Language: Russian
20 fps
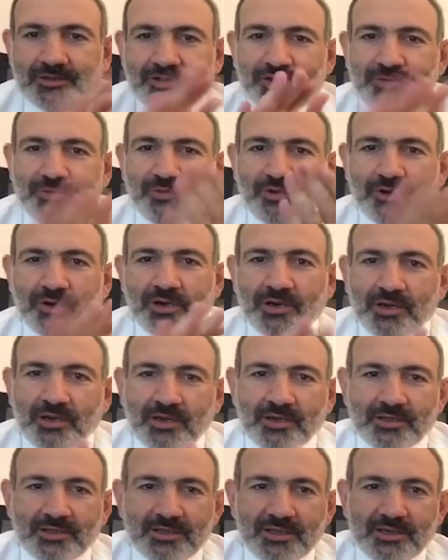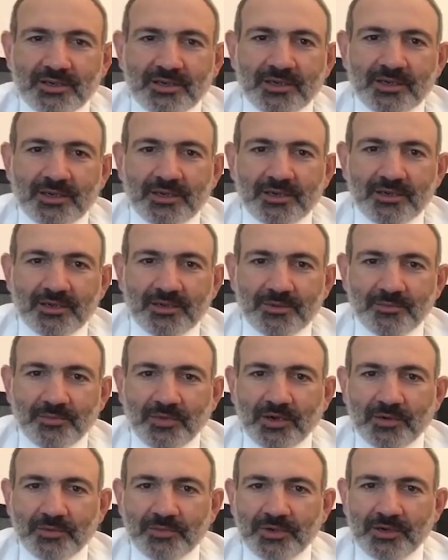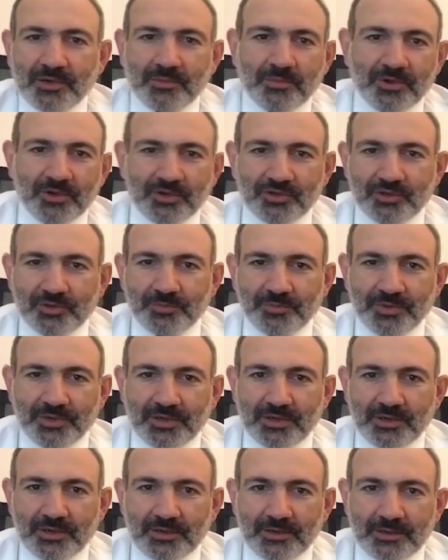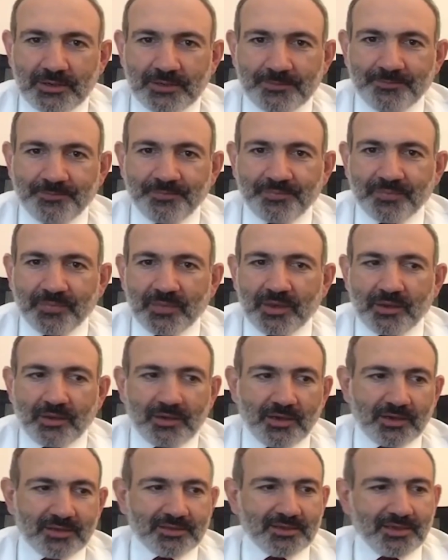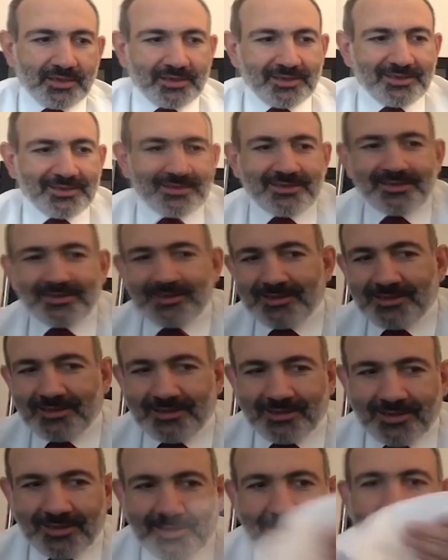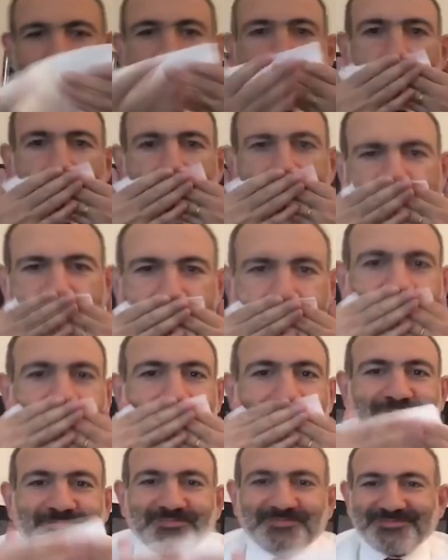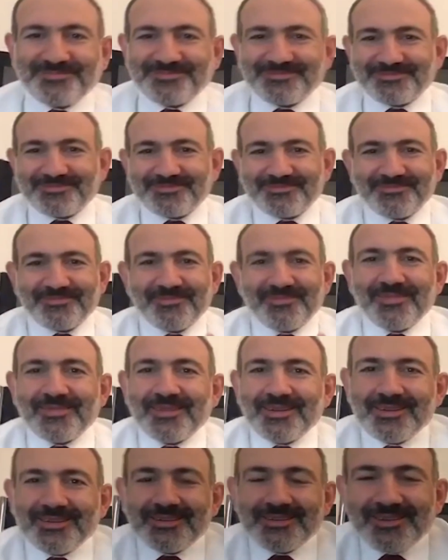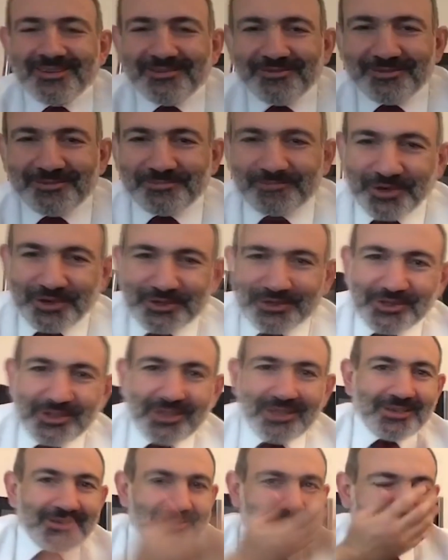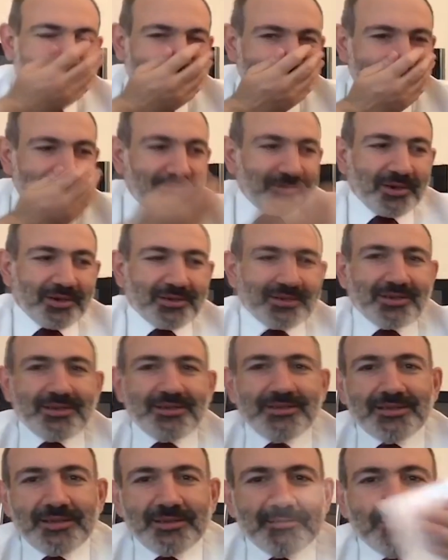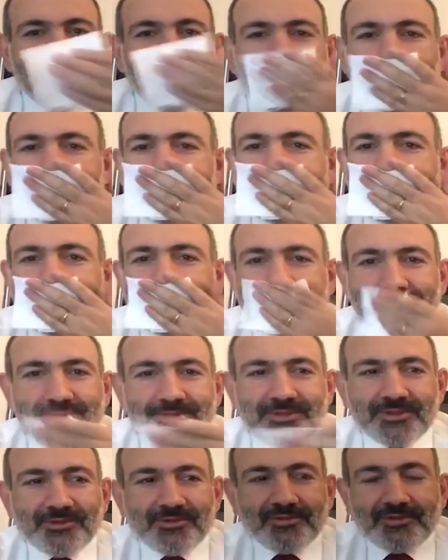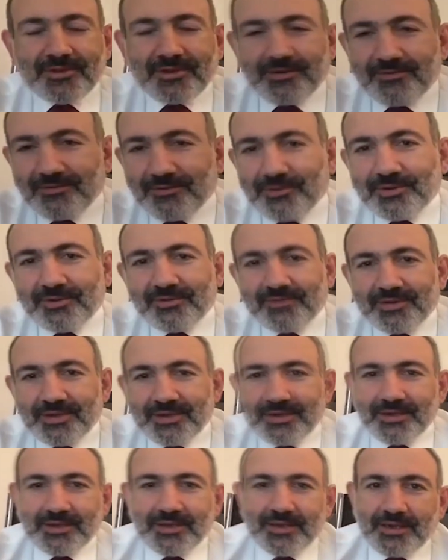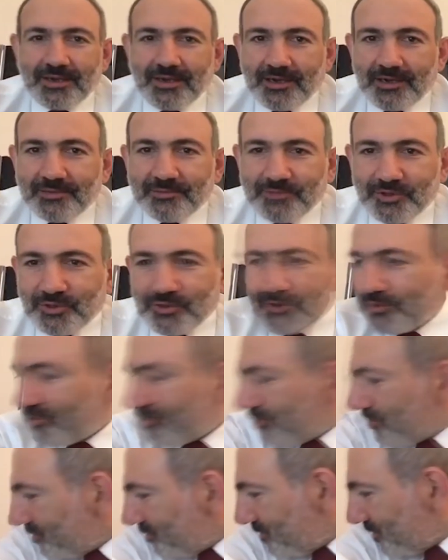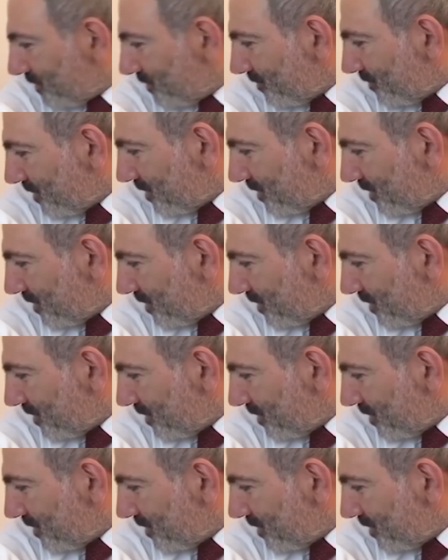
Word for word: «Армения – мой очаг, народ – моя семья». Пашинян слинял. Теперь его очагом является дача на Сиване. А народ больше не его семья. Теперь он